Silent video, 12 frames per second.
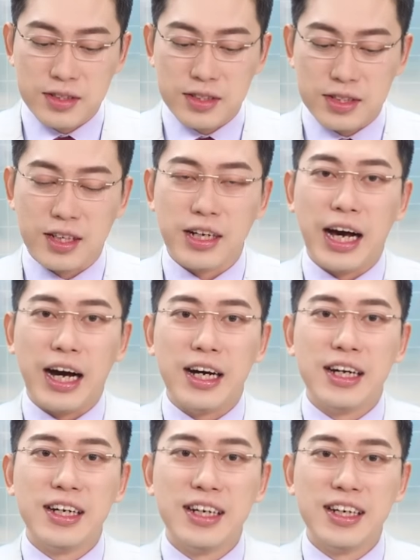这个啦，
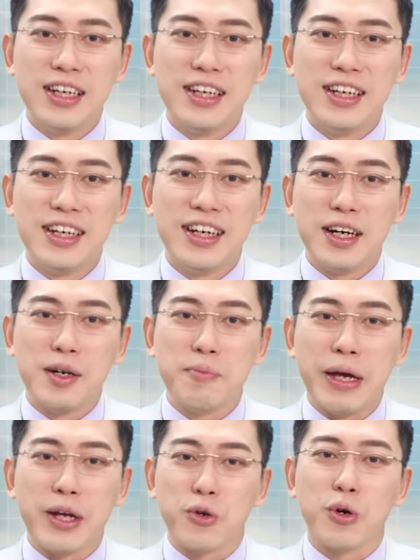
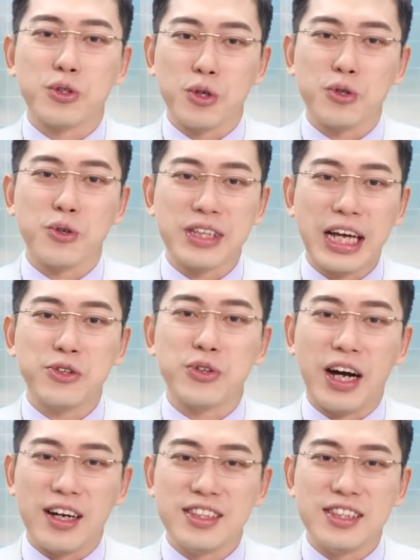美国总统大选
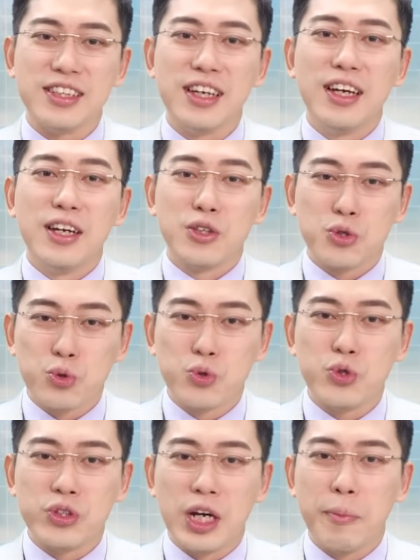行情数
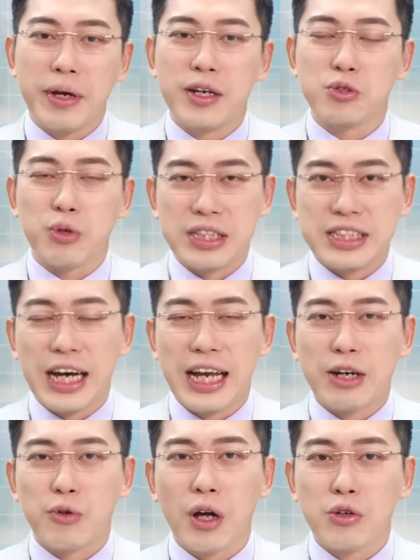据也要配合转加
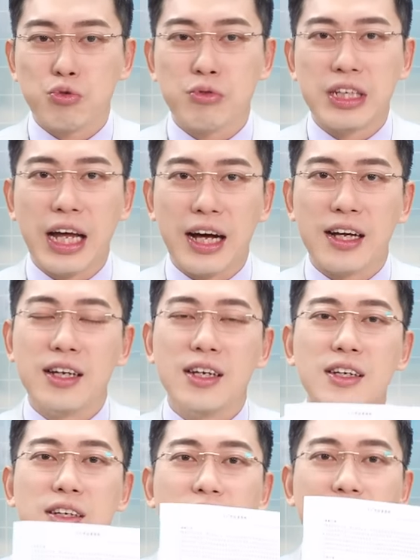了。我告诉你啊，
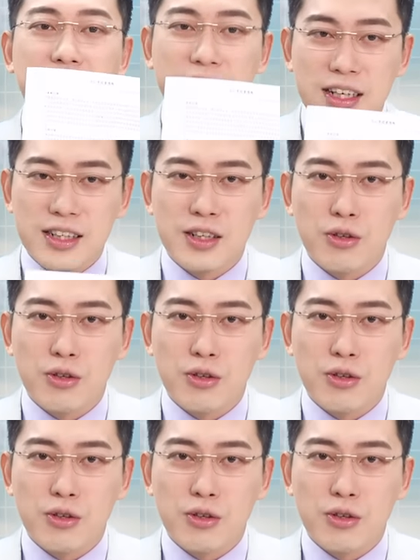联合